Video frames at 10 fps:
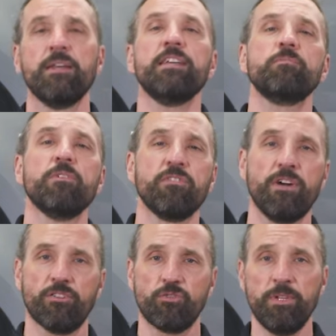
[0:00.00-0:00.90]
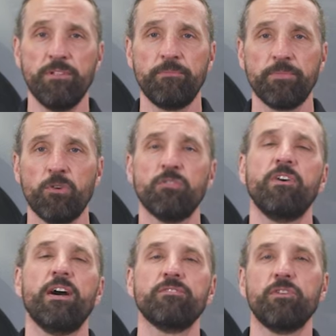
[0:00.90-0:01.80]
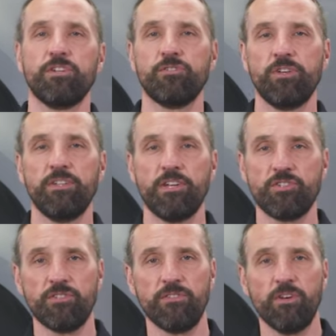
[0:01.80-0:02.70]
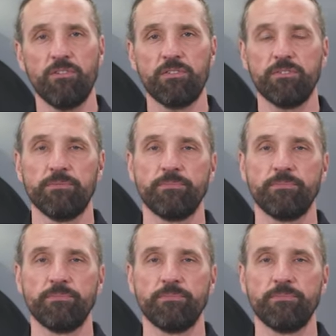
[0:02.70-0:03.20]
Ich bin Frank Schmidt und verantwortlich für den technischen Service.